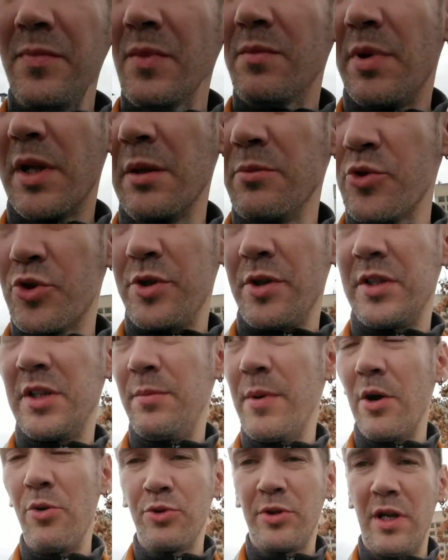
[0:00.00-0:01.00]
Потому что на
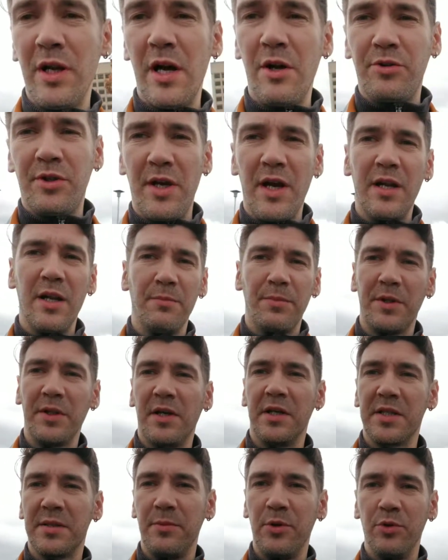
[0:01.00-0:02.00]
тебя уделяют реально
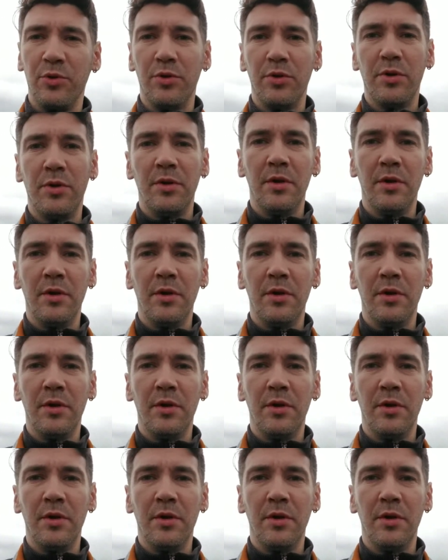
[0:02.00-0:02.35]
15 минут.